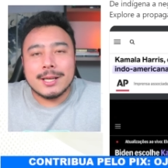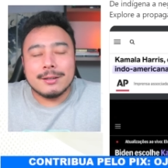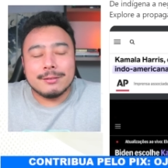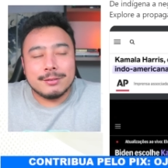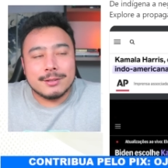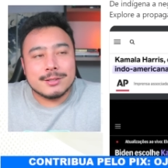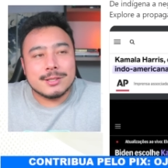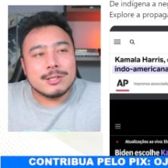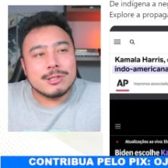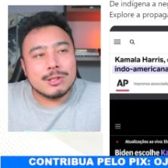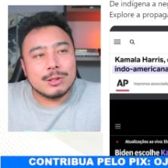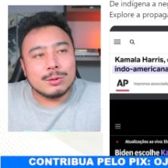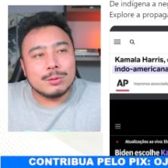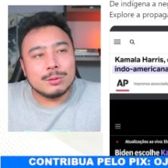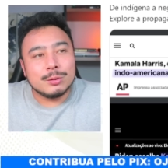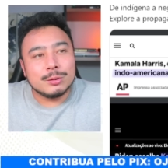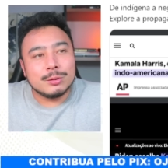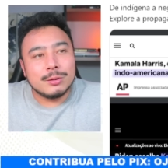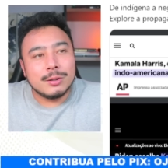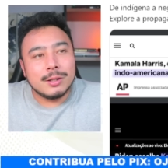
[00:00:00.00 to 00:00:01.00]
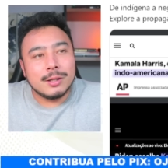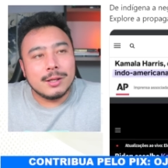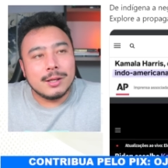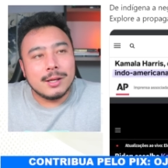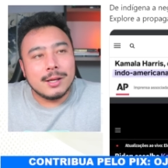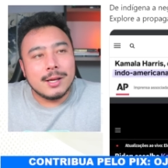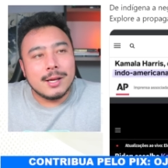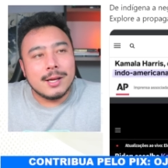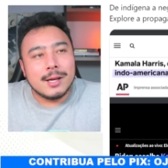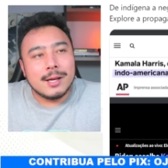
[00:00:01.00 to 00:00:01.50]
fazer de tudo.
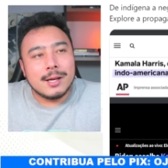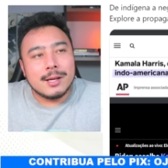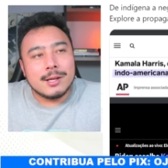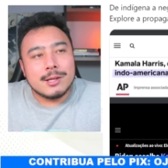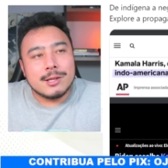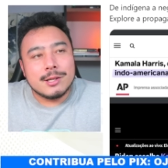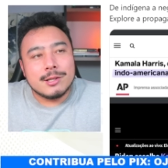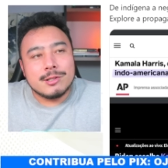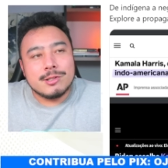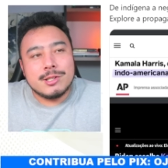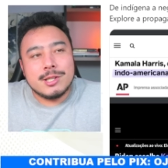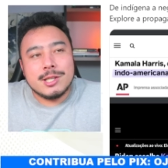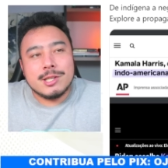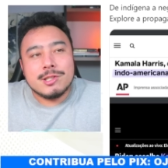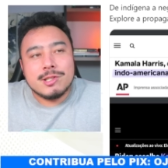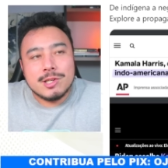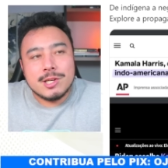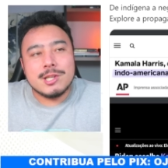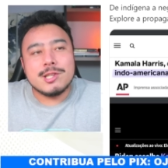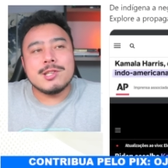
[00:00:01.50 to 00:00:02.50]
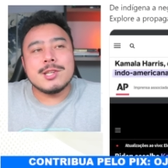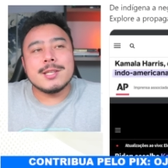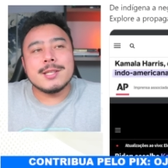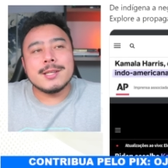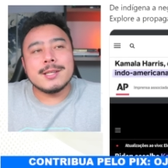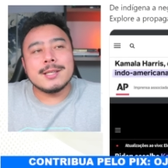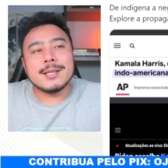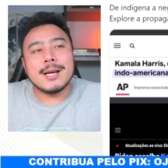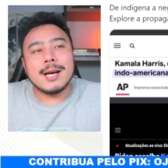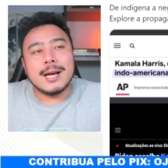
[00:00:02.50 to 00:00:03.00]
De
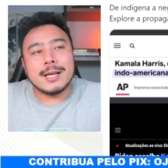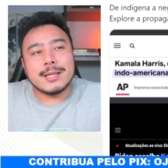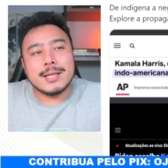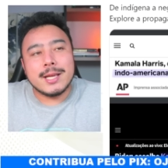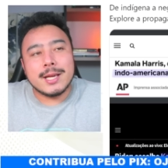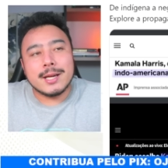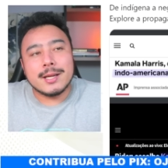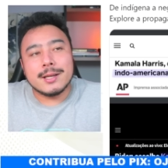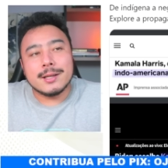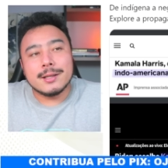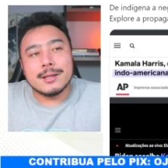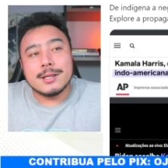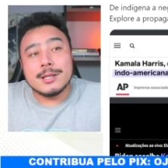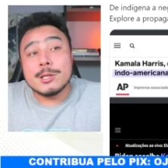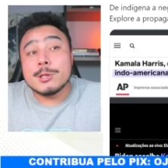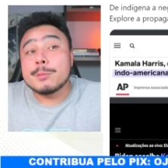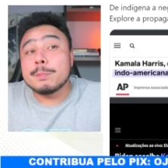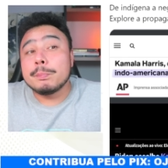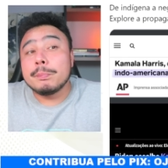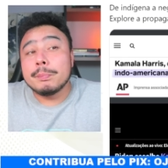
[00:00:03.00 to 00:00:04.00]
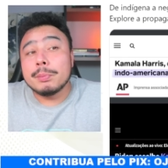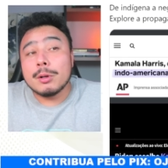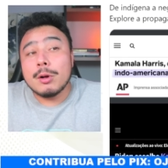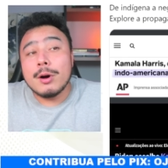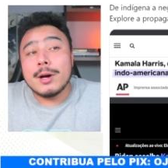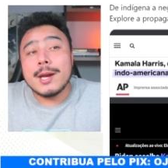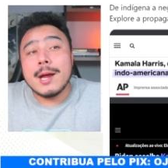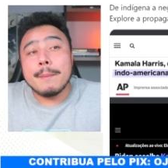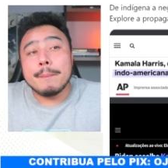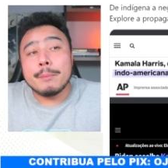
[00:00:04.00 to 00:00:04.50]
indígena a negra,
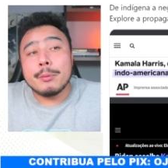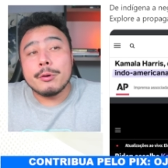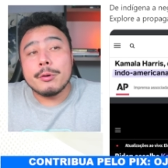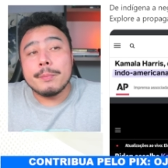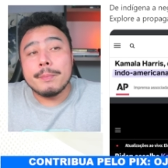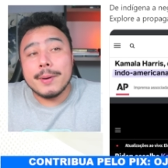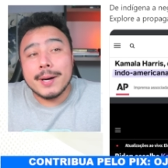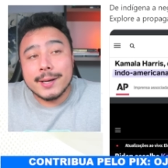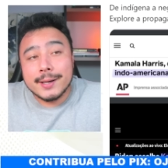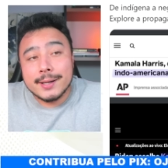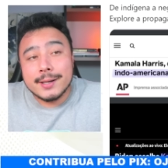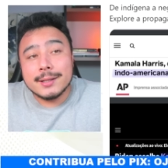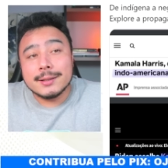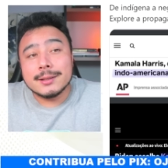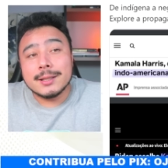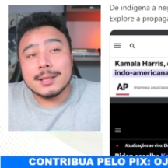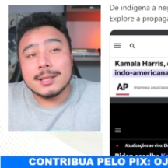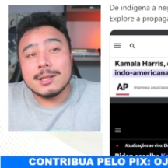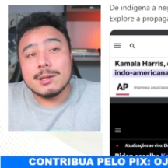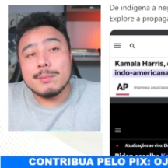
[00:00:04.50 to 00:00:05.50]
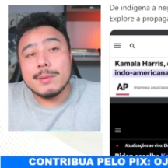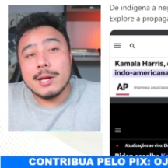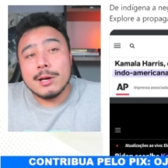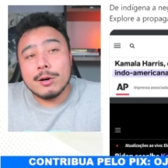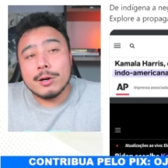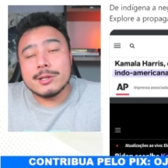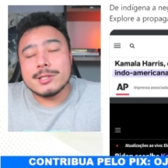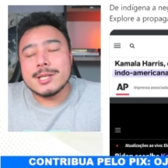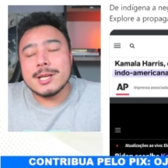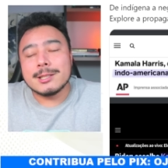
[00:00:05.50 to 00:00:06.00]
explore a propaganda que
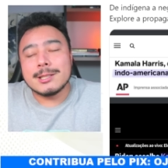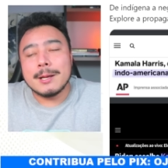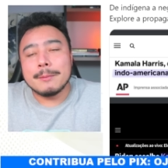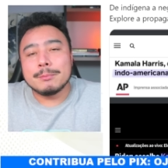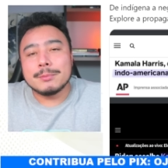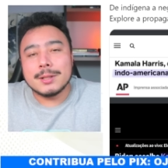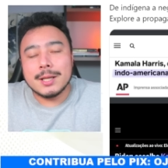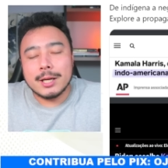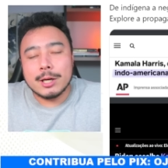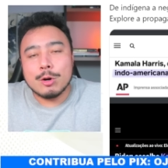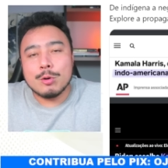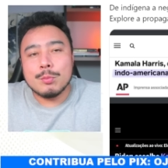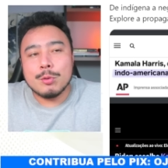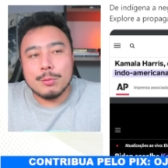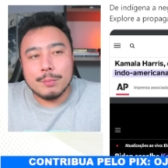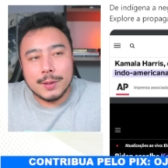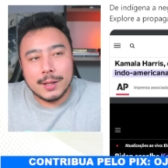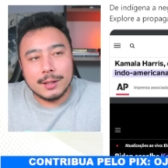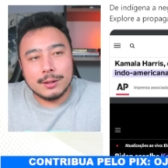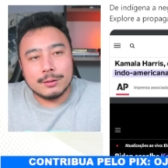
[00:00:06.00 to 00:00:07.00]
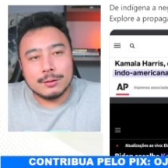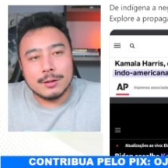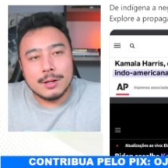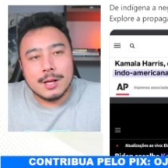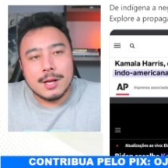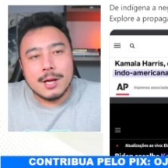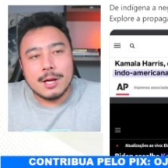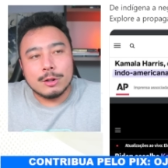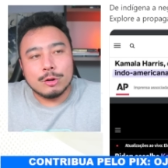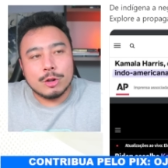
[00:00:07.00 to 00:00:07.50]
melhor se adaptar ao momento.
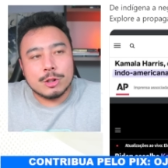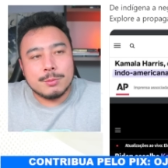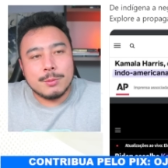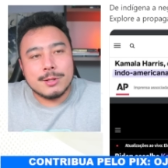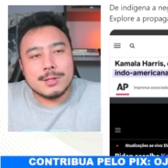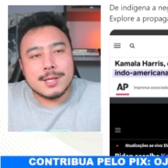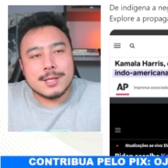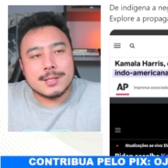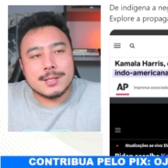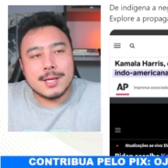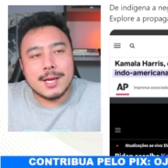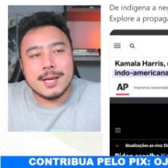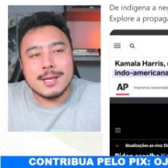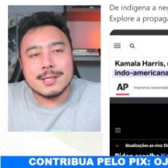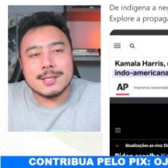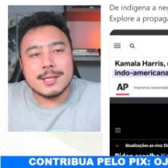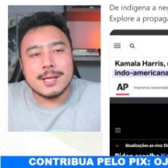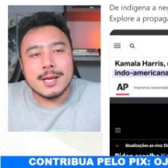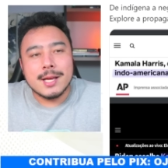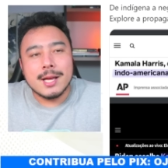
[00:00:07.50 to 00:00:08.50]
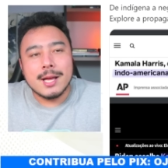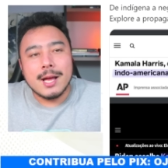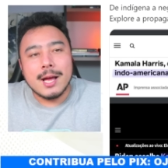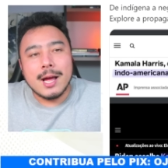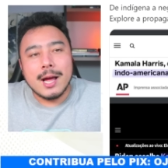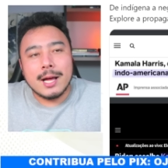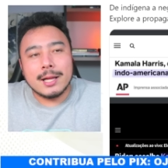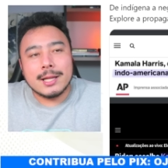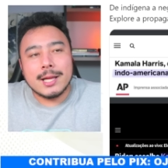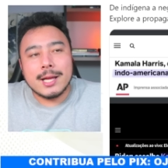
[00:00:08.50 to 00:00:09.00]
Em 2016,
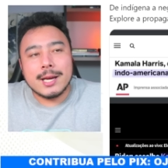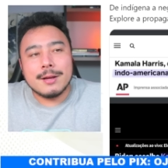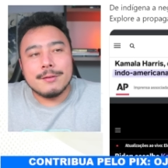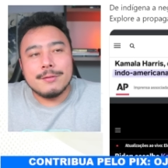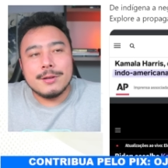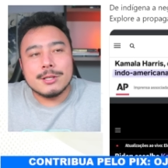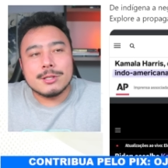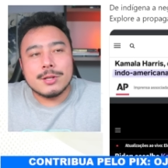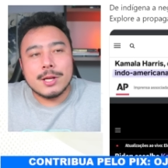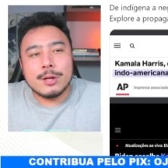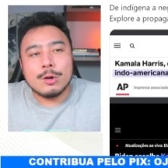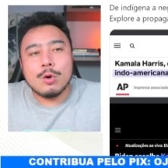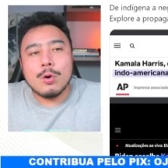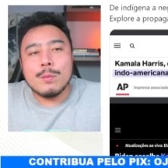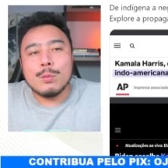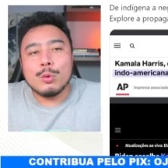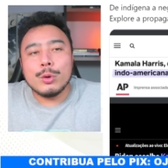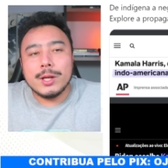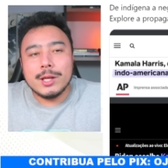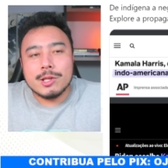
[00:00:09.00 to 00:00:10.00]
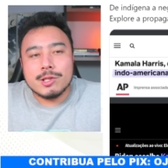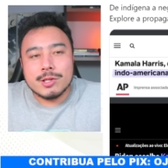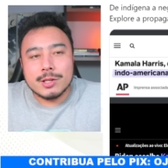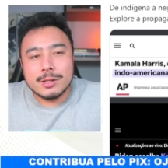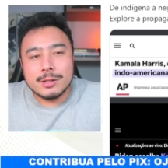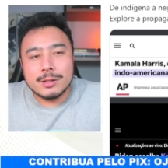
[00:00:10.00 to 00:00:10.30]
ela era vista aí como índia.